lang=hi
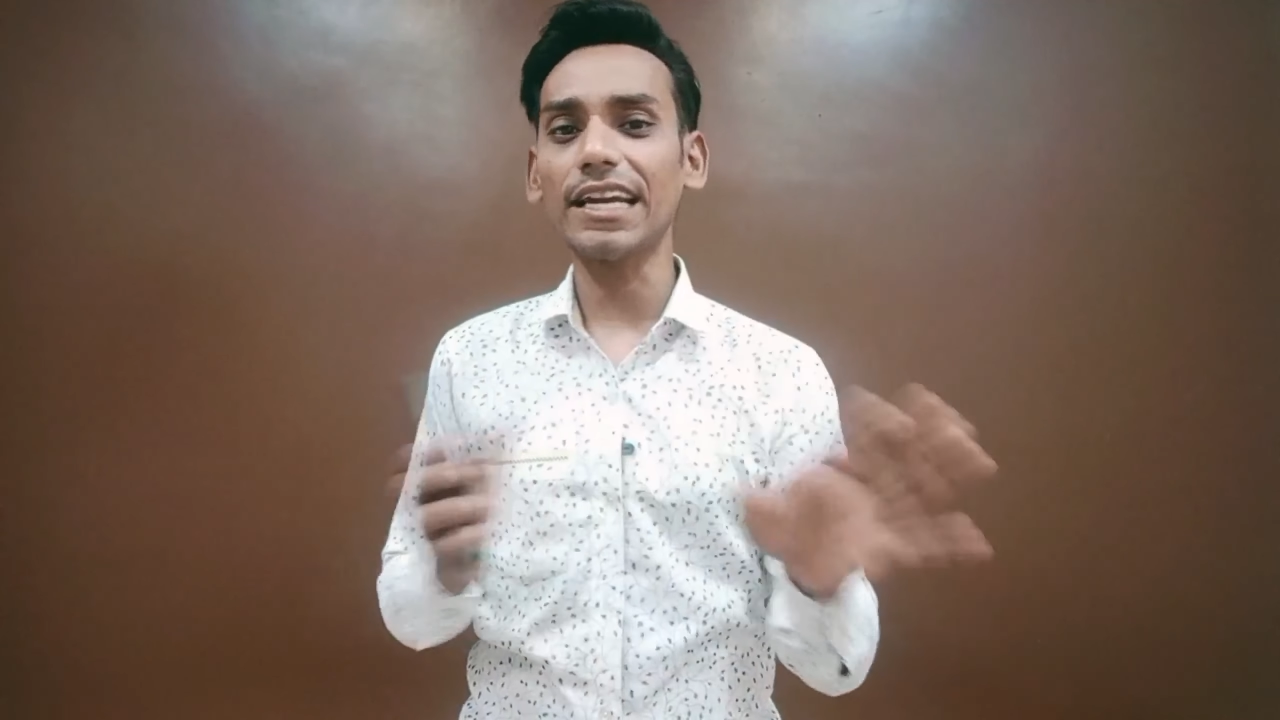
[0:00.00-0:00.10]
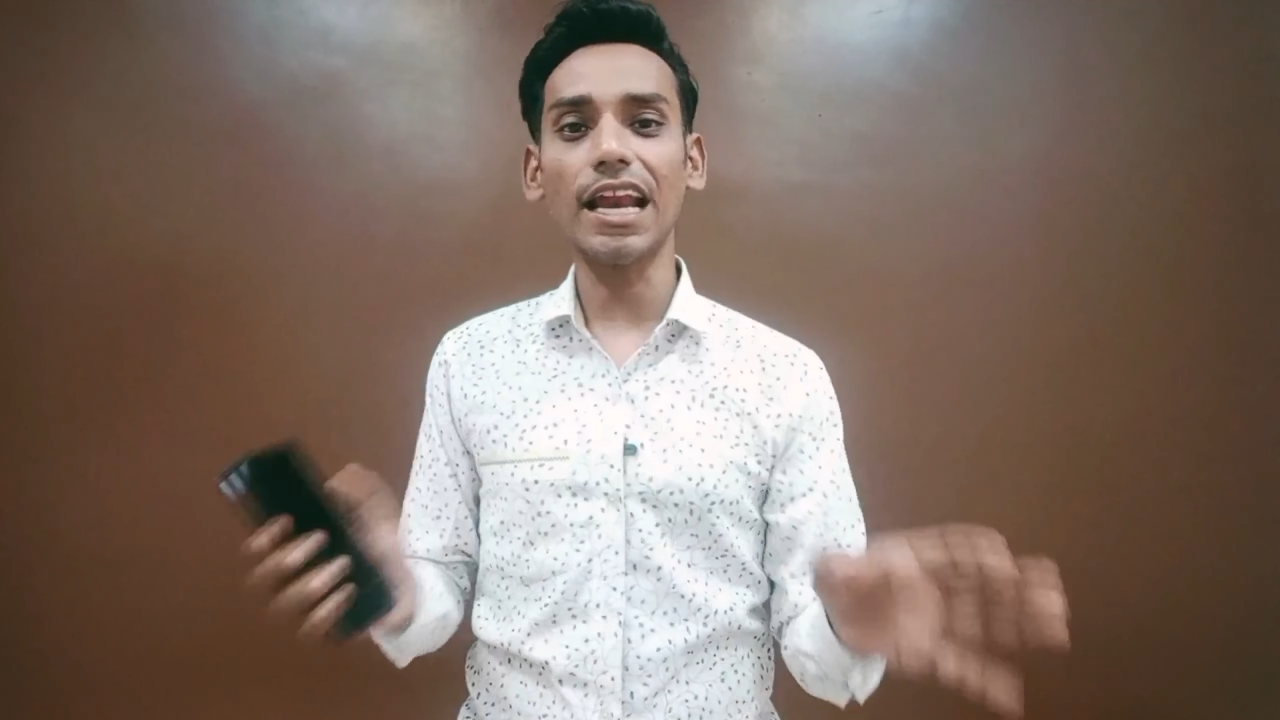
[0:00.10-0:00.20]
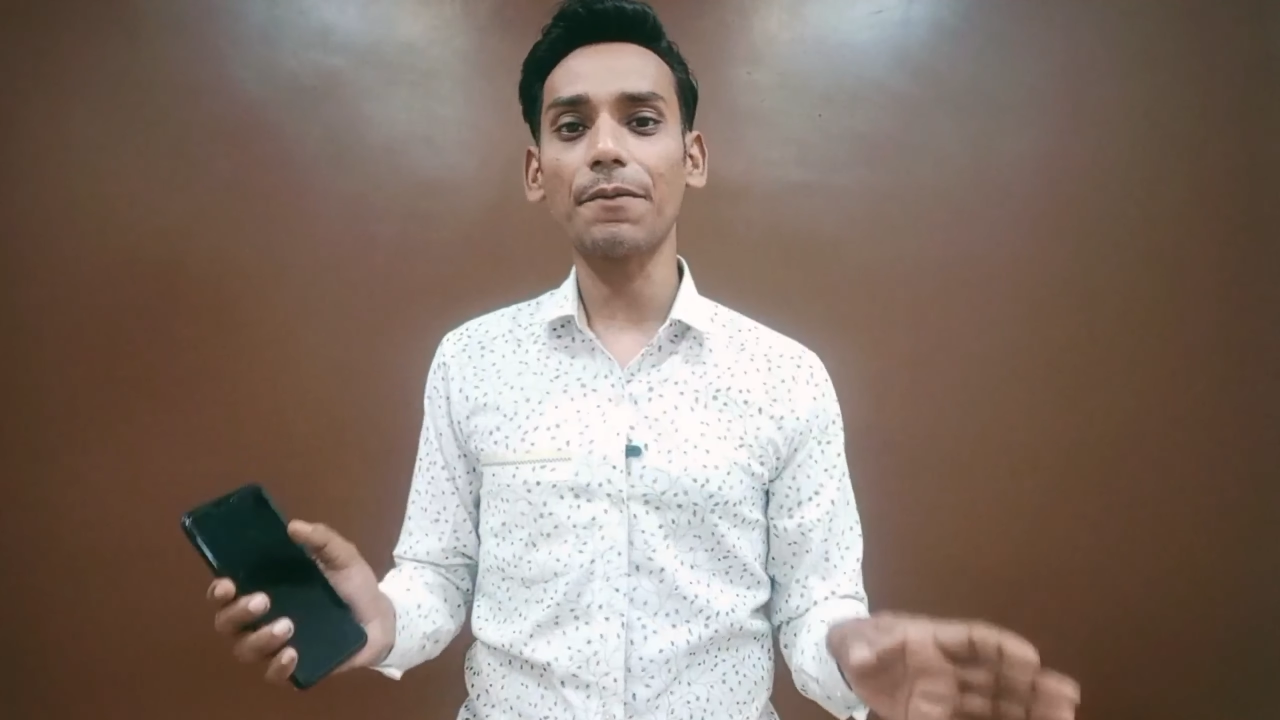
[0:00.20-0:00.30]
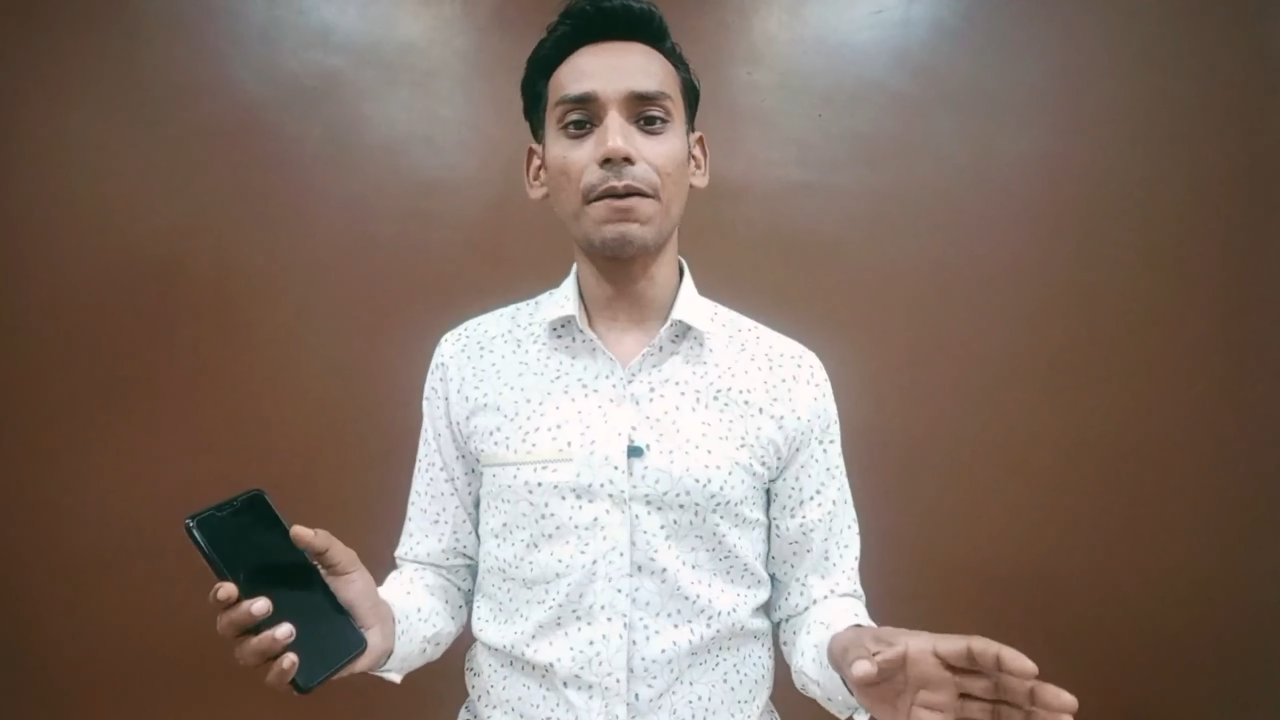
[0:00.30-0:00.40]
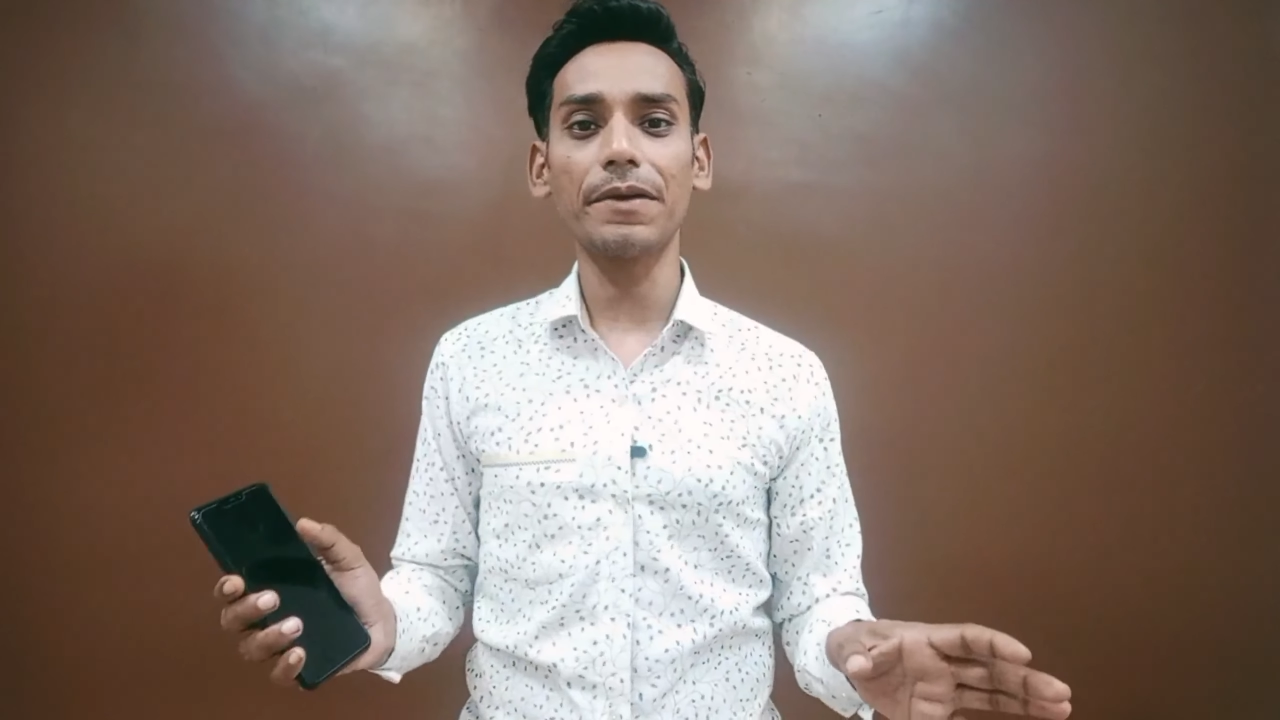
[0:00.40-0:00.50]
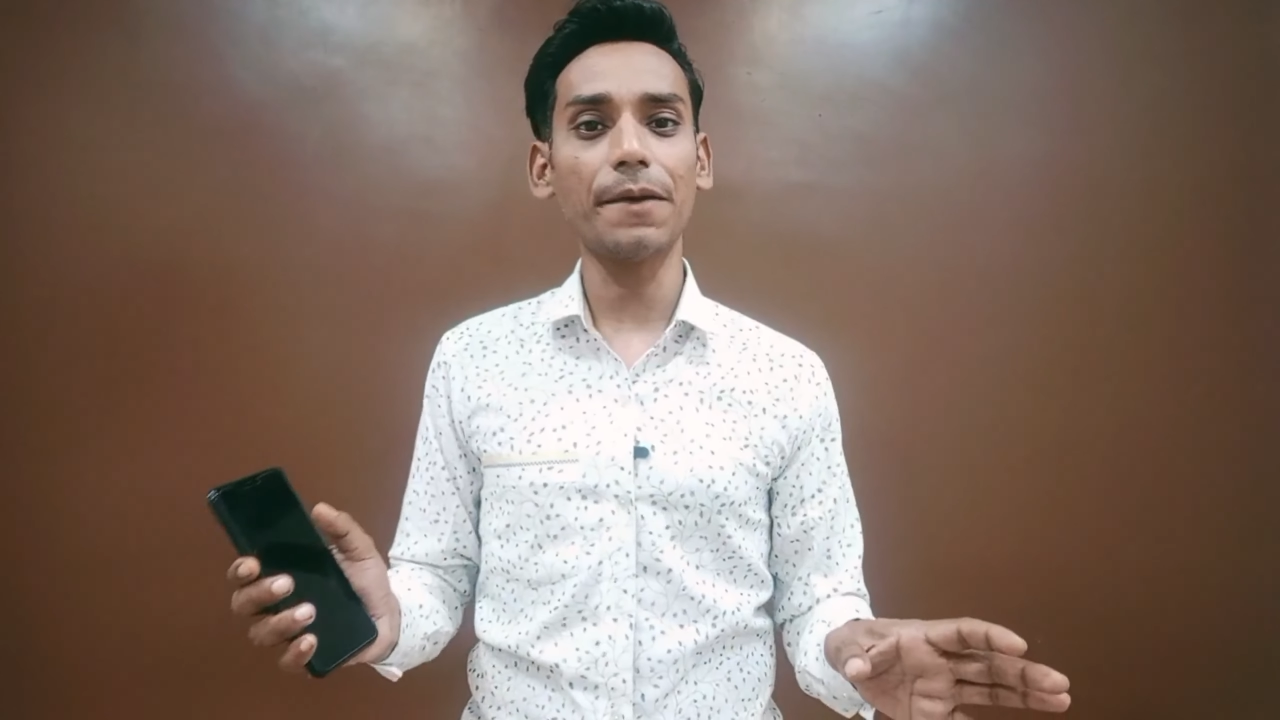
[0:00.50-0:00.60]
टाइटल आपका